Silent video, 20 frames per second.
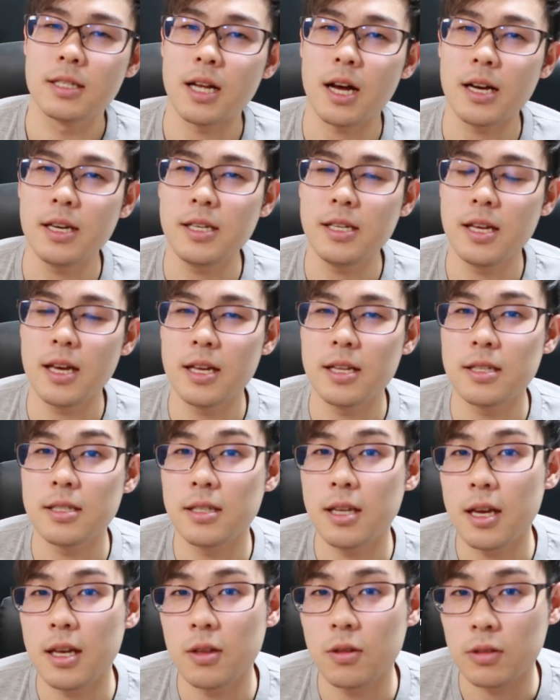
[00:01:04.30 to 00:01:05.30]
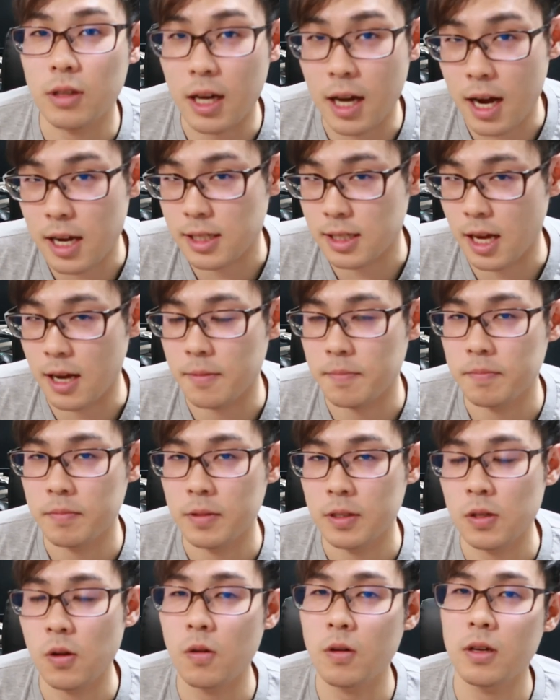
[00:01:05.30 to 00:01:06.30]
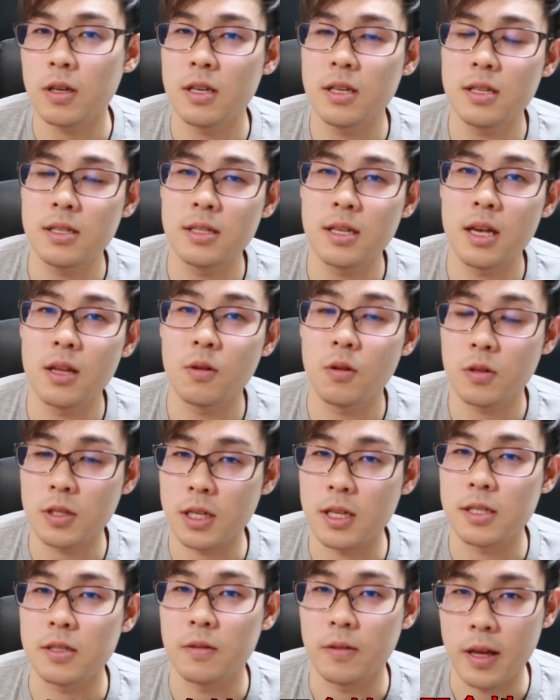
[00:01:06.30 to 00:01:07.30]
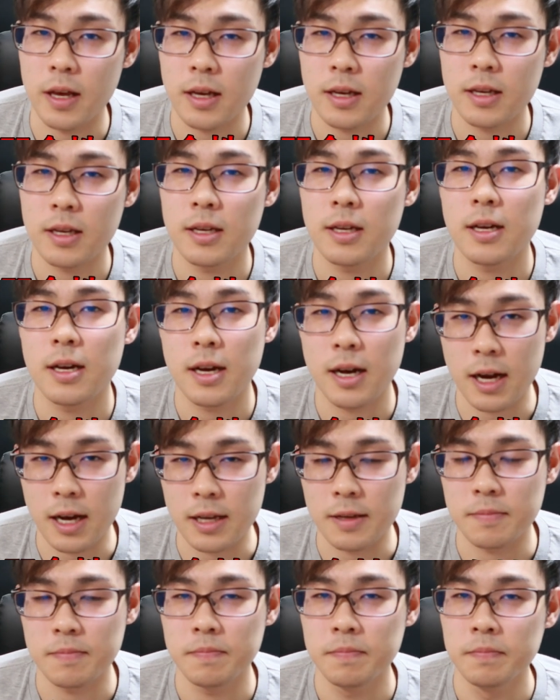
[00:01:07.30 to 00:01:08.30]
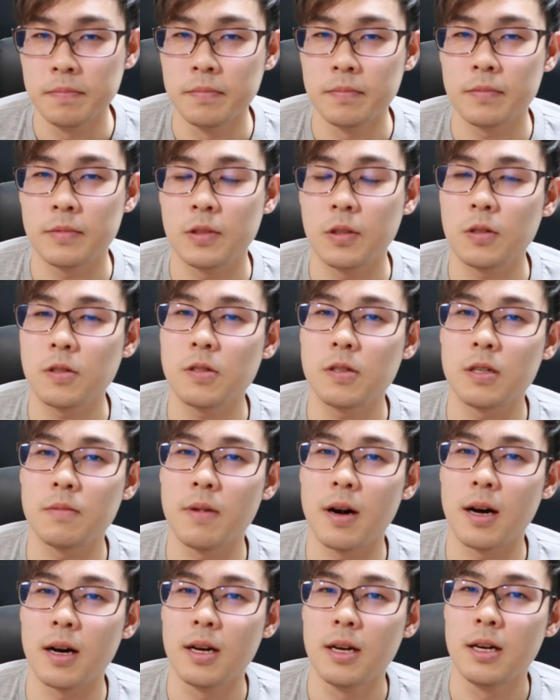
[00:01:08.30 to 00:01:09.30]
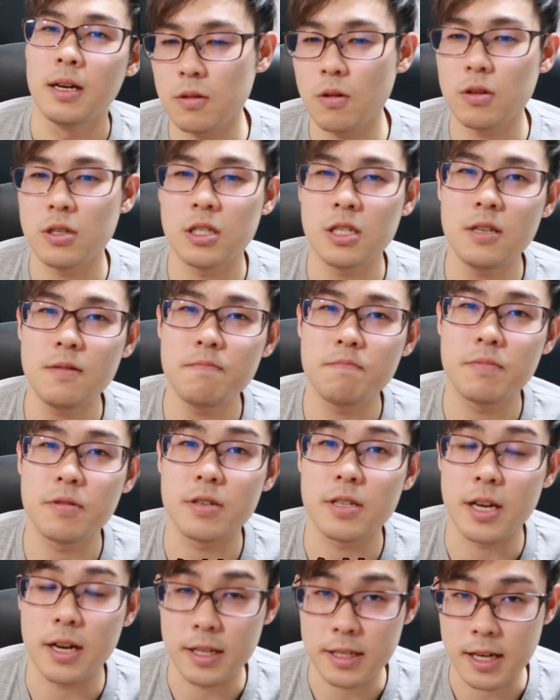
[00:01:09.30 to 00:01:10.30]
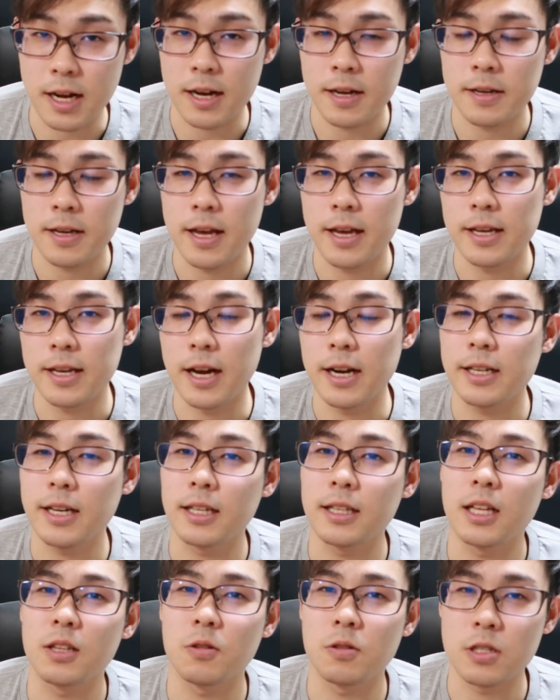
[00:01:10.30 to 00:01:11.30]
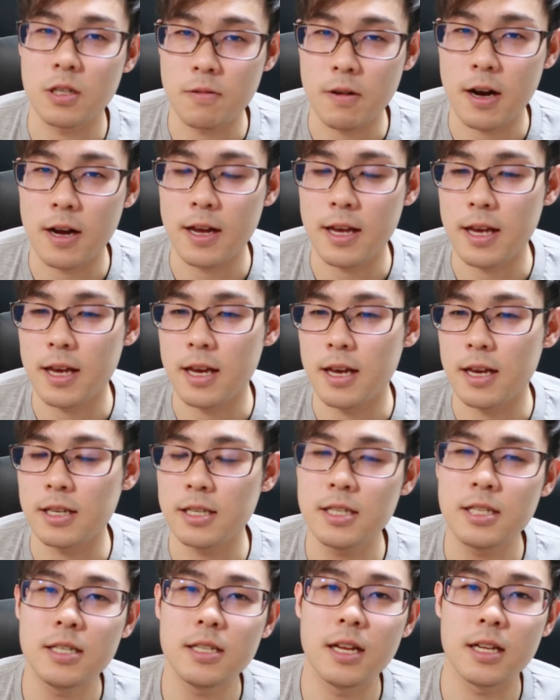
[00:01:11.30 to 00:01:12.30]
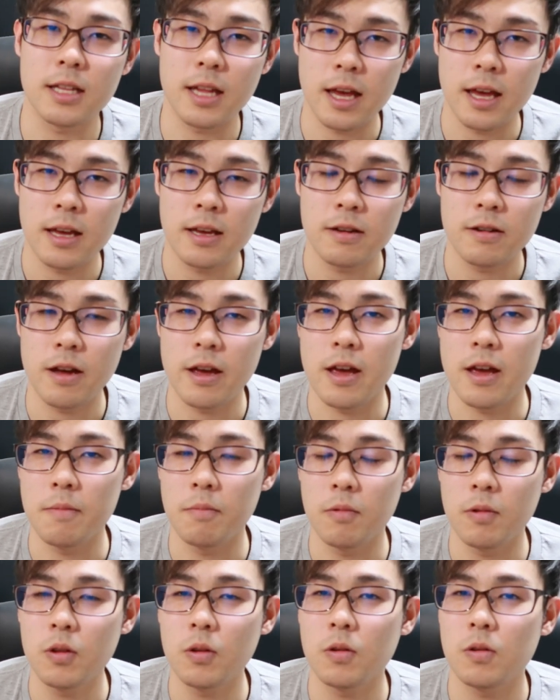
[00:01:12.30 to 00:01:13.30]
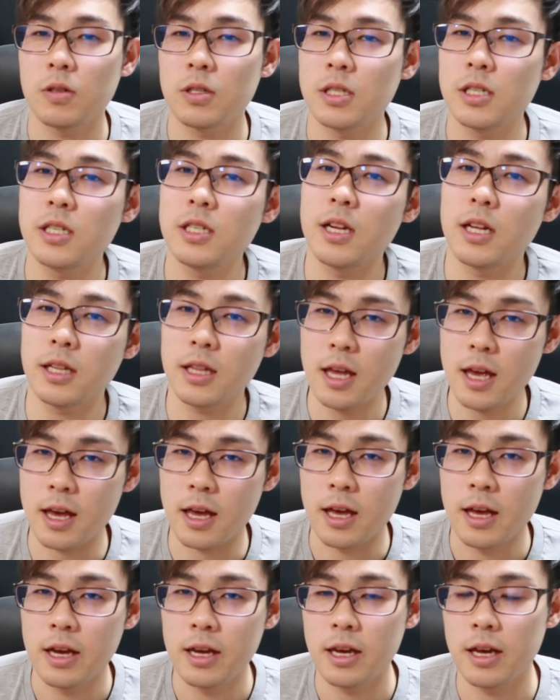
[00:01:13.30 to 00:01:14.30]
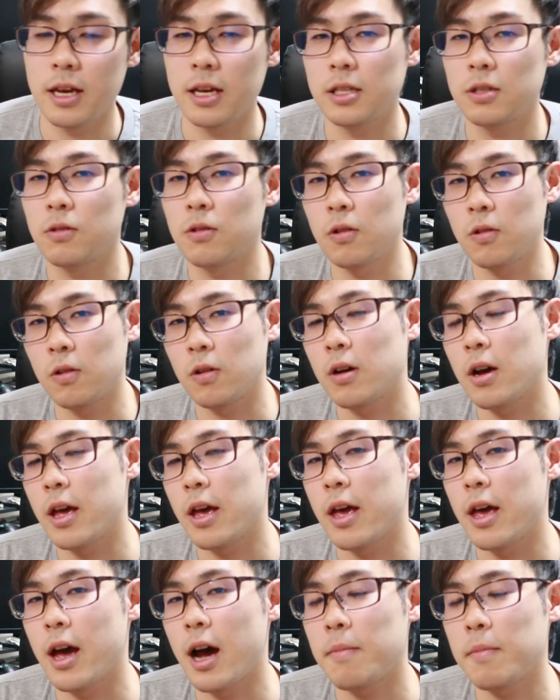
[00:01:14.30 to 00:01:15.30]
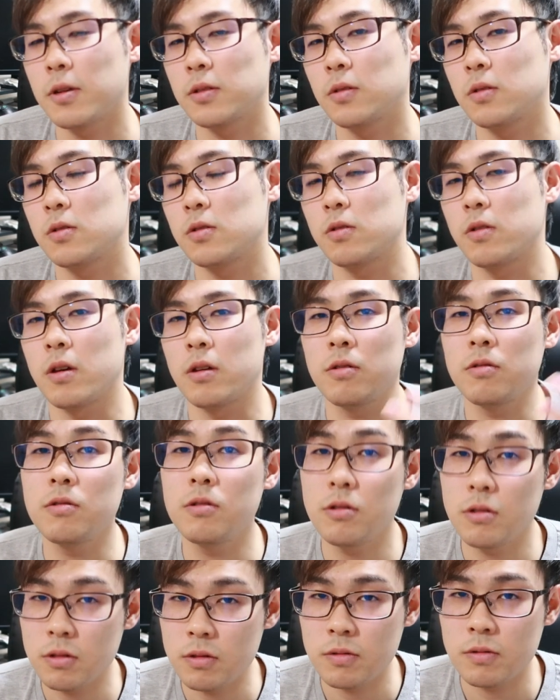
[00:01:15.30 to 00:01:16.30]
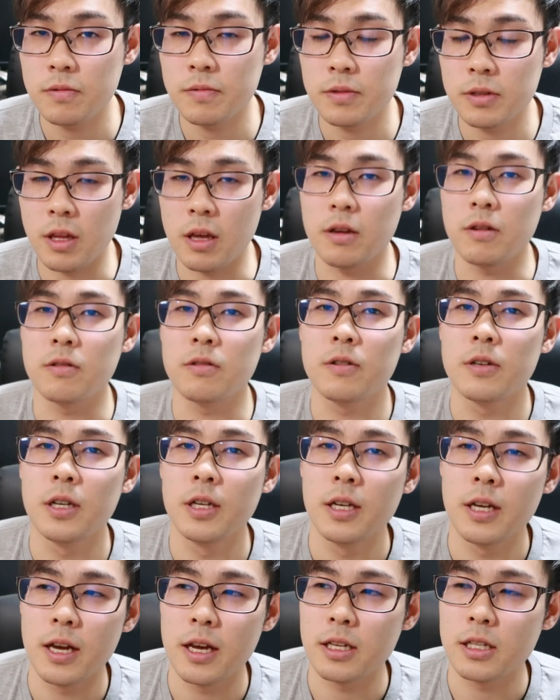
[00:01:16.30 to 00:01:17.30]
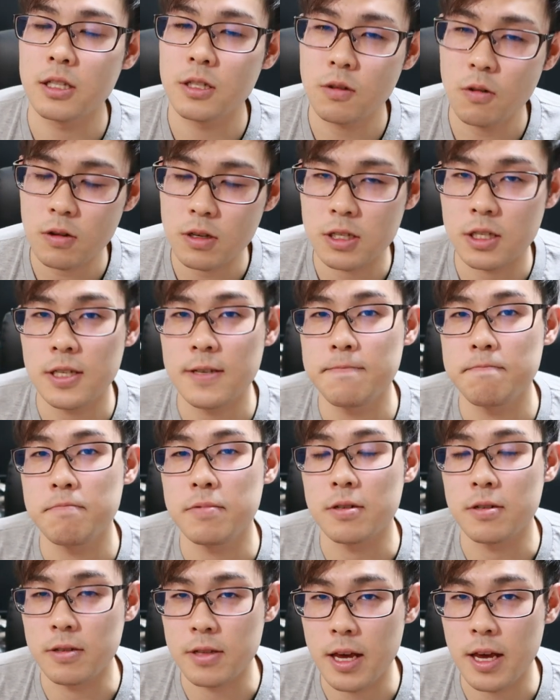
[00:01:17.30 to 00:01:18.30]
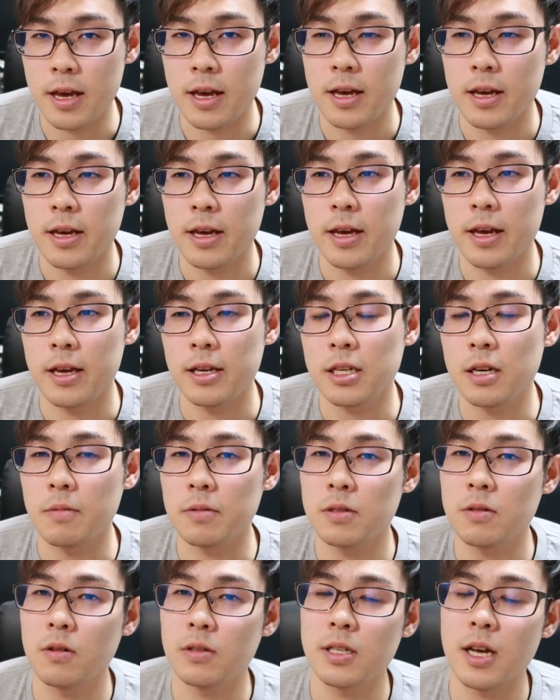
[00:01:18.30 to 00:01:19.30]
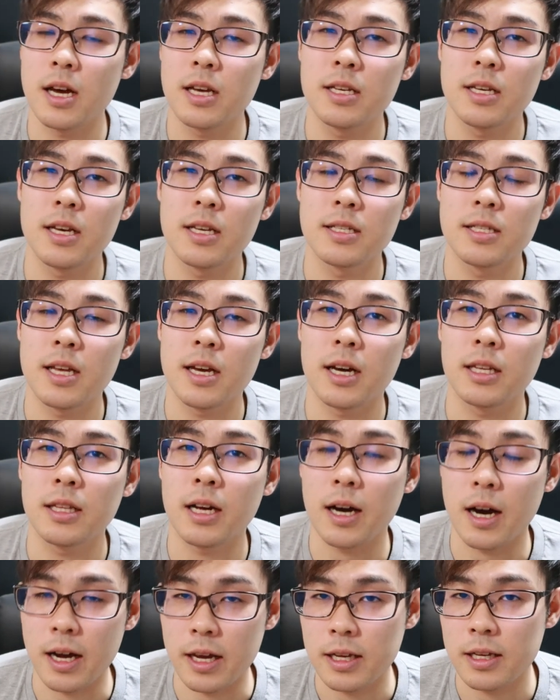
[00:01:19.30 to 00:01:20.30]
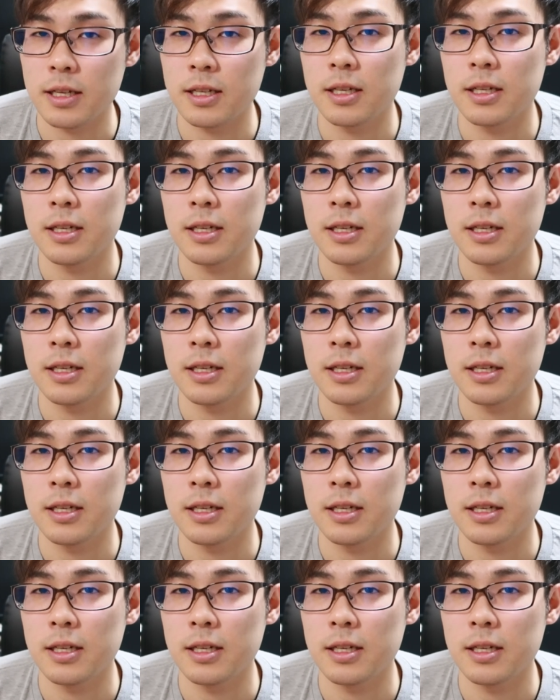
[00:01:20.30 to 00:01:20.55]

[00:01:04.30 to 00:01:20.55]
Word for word: 再現性の高さ側近性の良さですよねはい要するにまあすごいシンプルじゃないですか、えー、やり方としては、えー、仕入れて、えー、物を仕入れて、えー、それを、えー、Amazon 上で売るっていうえー、すごいシンプルで、えー、しかもすごい再現性が高い、